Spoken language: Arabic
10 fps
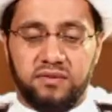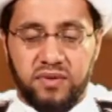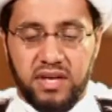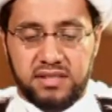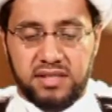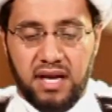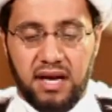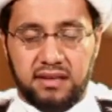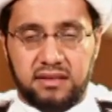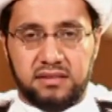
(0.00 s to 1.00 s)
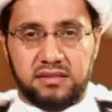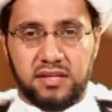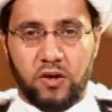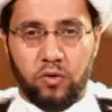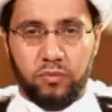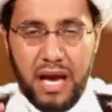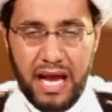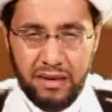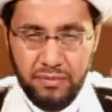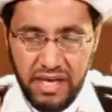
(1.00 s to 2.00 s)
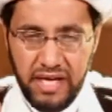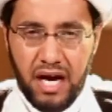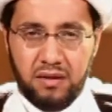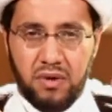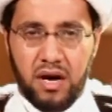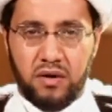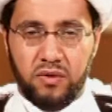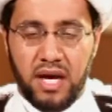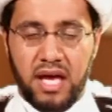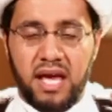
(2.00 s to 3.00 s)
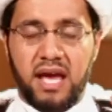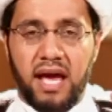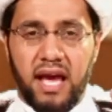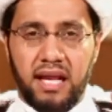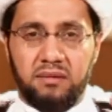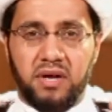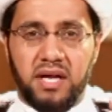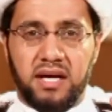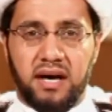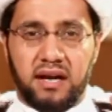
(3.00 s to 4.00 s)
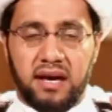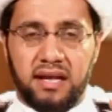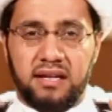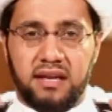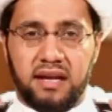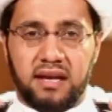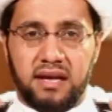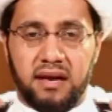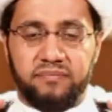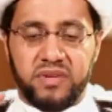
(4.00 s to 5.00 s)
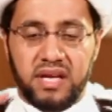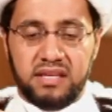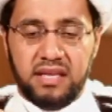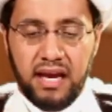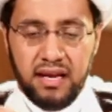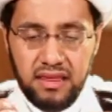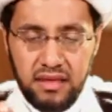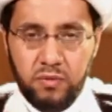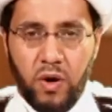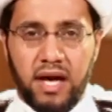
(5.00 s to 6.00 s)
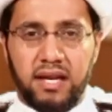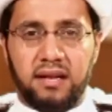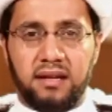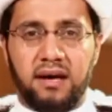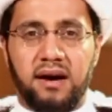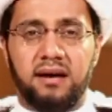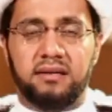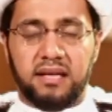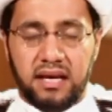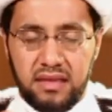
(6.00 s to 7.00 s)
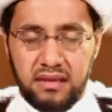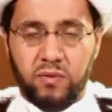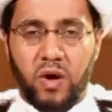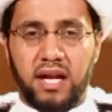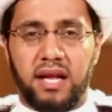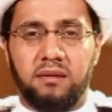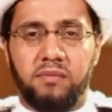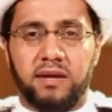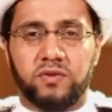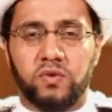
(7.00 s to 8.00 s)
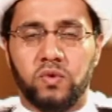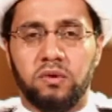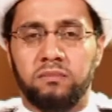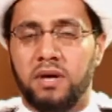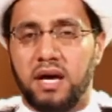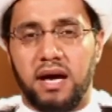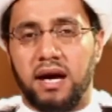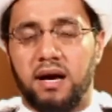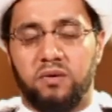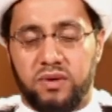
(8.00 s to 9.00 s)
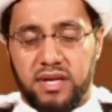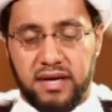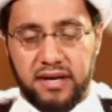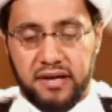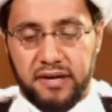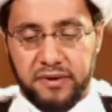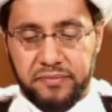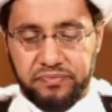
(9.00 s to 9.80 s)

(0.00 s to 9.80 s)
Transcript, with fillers: في صحه الصوم المعيار ما هو المعيار انك تكذب على الله تكذب على المعصوم أو لا